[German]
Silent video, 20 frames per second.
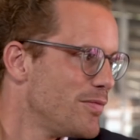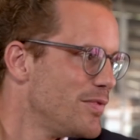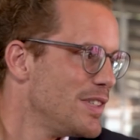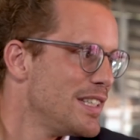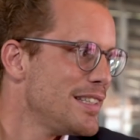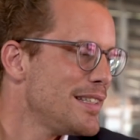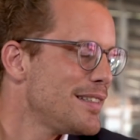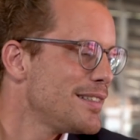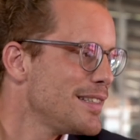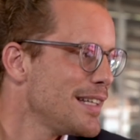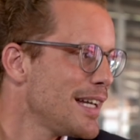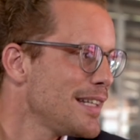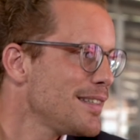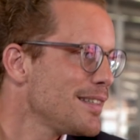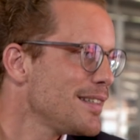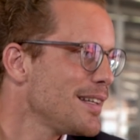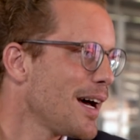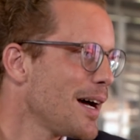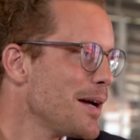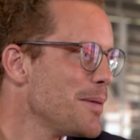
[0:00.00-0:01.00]
wir sitzen jetzt
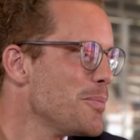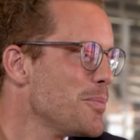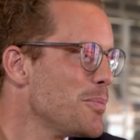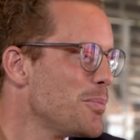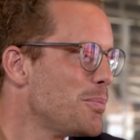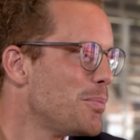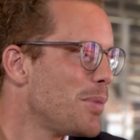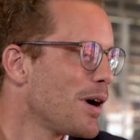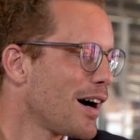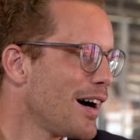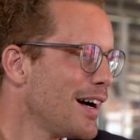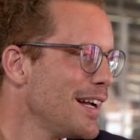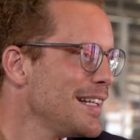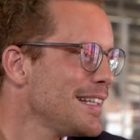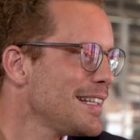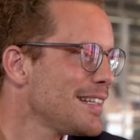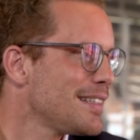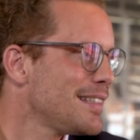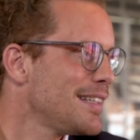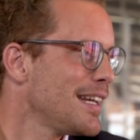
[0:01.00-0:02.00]
in einem
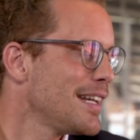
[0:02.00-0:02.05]
Bereich,